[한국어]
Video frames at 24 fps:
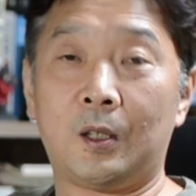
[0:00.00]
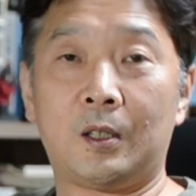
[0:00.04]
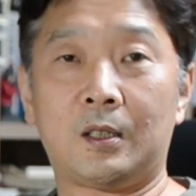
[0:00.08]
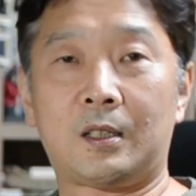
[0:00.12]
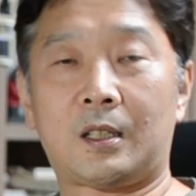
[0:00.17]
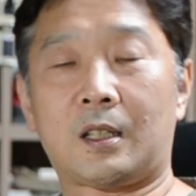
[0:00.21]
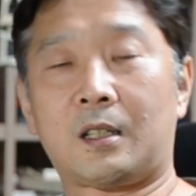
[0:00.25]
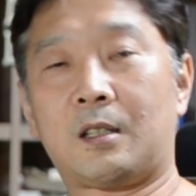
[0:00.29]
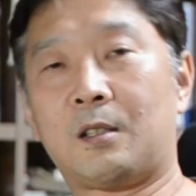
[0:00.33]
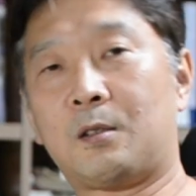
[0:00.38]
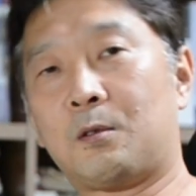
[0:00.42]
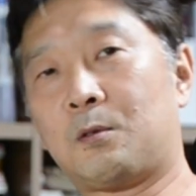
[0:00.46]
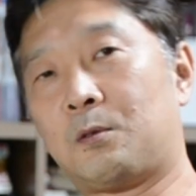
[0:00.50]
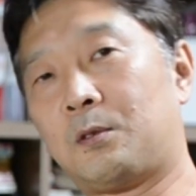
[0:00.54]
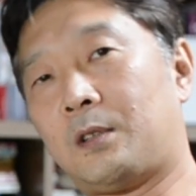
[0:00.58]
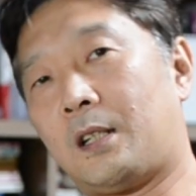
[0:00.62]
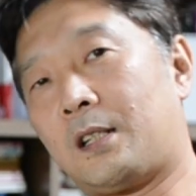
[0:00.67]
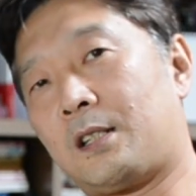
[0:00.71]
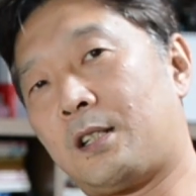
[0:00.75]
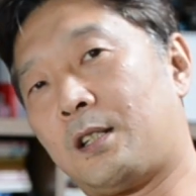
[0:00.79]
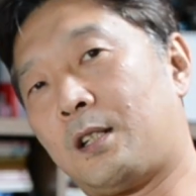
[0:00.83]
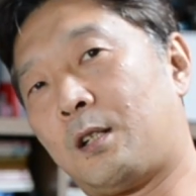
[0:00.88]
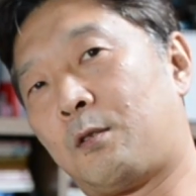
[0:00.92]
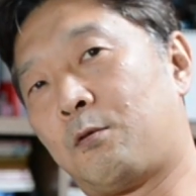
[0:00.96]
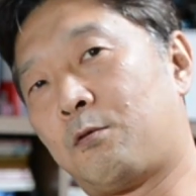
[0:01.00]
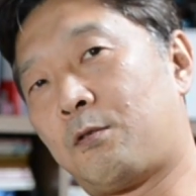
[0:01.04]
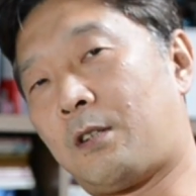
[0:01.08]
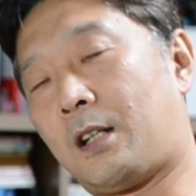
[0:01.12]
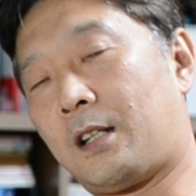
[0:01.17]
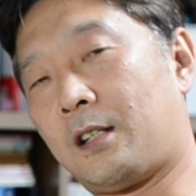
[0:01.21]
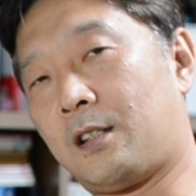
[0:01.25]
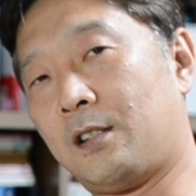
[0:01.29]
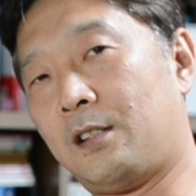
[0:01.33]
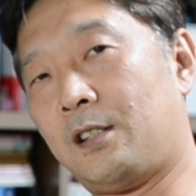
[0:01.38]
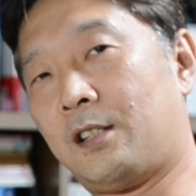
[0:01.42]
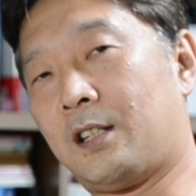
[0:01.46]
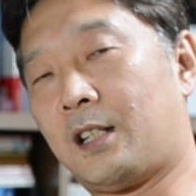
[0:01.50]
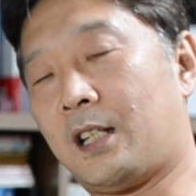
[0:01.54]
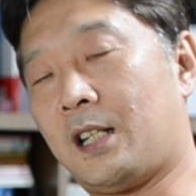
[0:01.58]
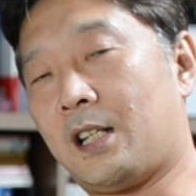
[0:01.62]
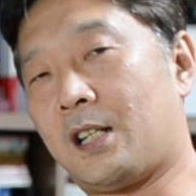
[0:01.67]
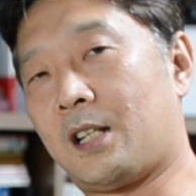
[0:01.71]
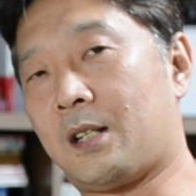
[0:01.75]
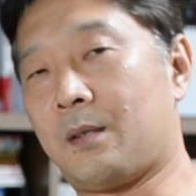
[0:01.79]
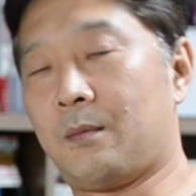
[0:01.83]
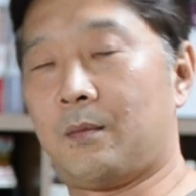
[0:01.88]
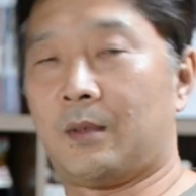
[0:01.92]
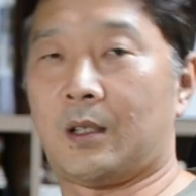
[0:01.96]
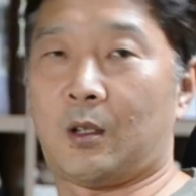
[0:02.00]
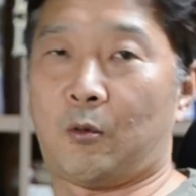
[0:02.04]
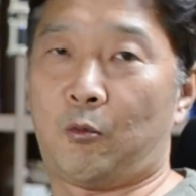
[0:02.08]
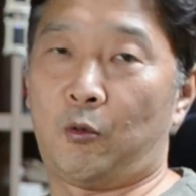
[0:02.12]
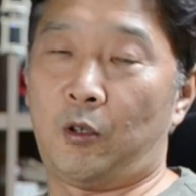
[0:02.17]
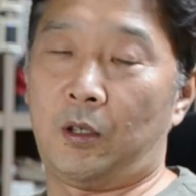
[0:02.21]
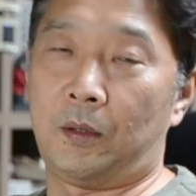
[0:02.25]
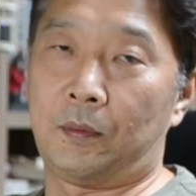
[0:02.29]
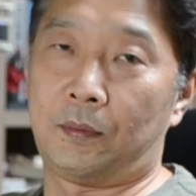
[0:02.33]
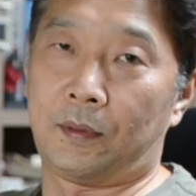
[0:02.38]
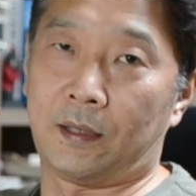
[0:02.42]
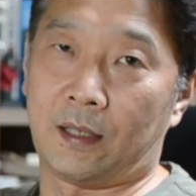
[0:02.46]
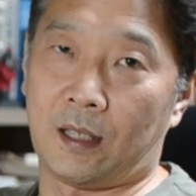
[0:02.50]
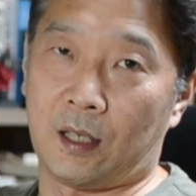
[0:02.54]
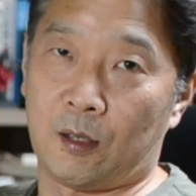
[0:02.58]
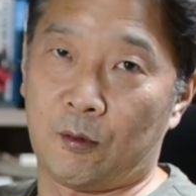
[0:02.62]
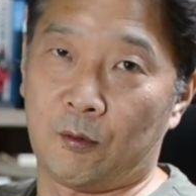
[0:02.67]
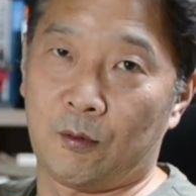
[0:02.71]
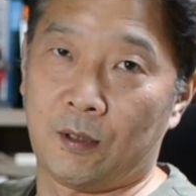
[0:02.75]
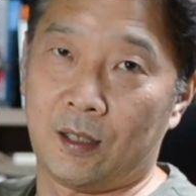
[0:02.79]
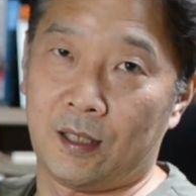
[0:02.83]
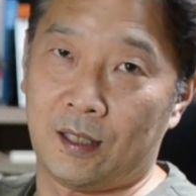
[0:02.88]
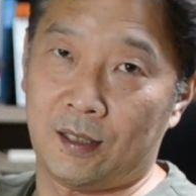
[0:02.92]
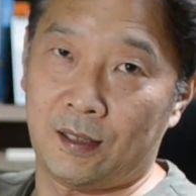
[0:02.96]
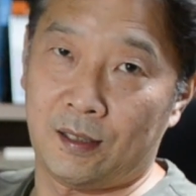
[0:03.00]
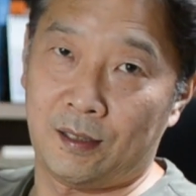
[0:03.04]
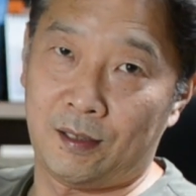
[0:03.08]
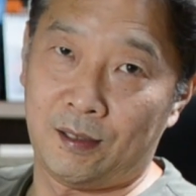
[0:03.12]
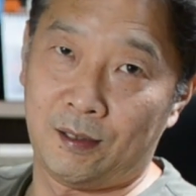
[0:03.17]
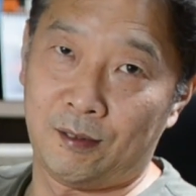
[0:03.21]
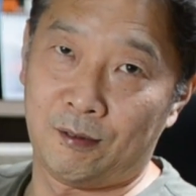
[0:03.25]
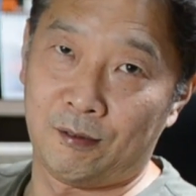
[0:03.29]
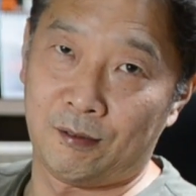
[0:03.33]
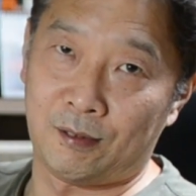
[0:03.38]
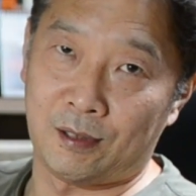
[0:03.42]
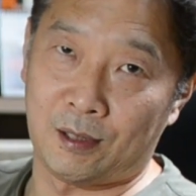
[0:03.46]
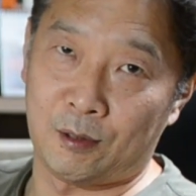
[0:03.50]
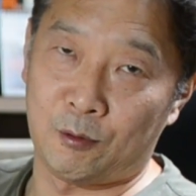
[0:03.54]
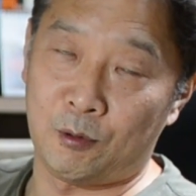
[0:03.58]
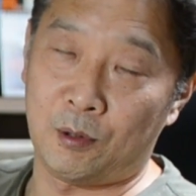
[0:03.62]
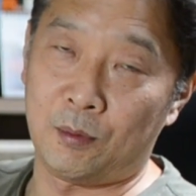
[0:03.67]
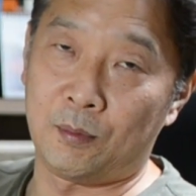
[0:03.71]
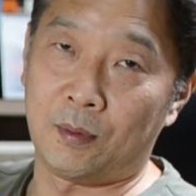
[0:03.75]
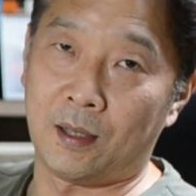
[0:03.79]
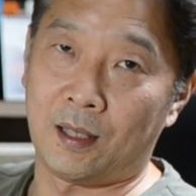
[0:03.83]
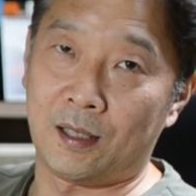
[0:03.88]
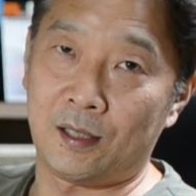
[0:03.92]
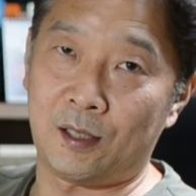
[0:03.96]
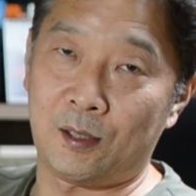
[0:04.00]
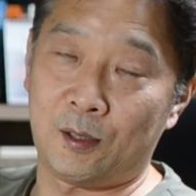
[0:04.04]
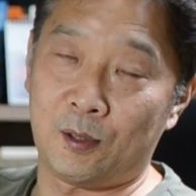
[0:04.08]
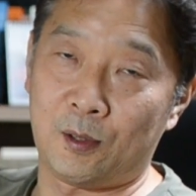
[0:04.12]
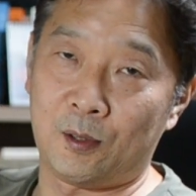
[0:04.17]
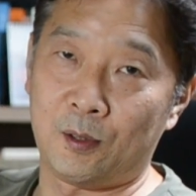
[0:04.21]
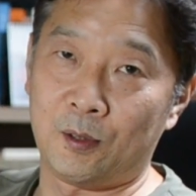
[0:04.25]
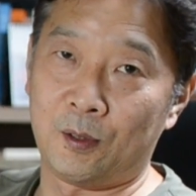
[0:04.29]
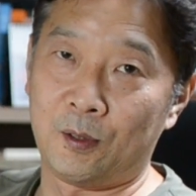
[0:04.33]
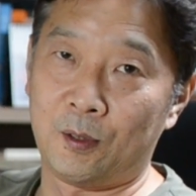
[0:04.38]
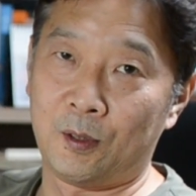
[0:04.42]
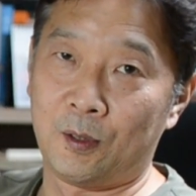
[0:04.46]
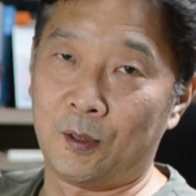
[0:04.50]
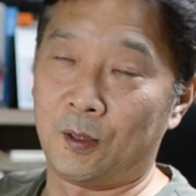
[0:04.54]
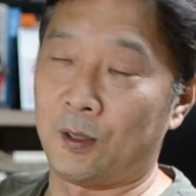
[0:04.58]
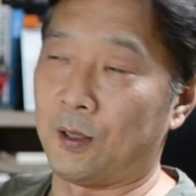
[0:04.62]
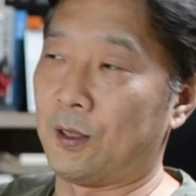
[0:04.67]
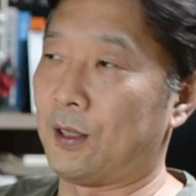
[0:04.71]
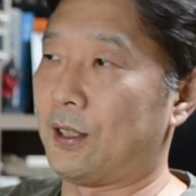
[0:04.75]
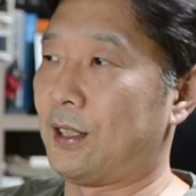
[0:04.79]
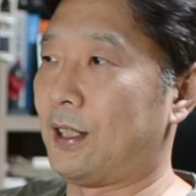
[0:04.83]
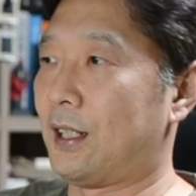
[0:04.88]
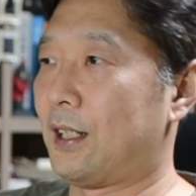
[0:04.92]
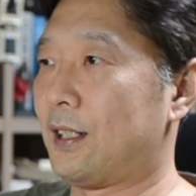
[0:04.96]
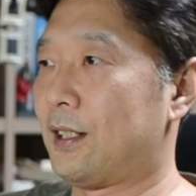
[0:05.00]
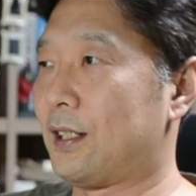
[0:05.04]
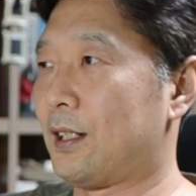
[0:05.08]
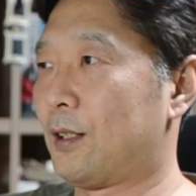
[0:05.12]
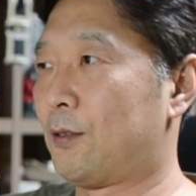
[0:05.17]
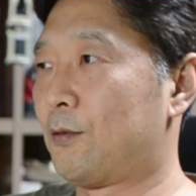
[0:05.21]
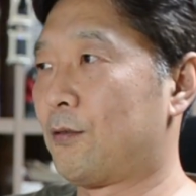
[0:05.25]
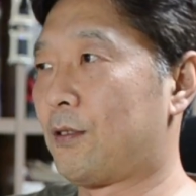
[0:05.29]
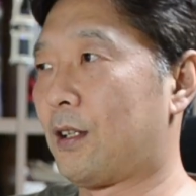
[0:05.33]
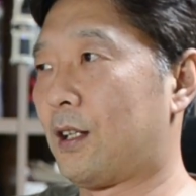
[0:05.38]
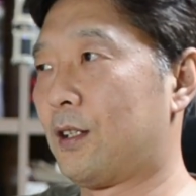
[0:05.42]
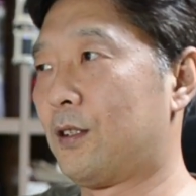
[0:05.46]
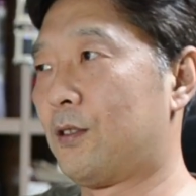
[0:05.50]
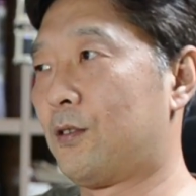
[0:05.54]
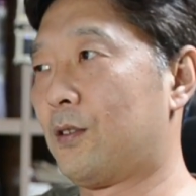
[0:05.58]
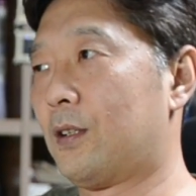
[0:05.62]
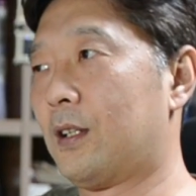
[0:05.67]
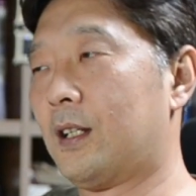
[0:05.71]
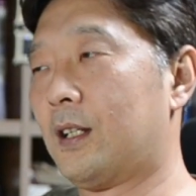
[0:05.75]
자 그러고 나서 이제 두산 건설이 있습니다. 위버라고 하는 두산 위버 아시죠? 거기에 이제 두산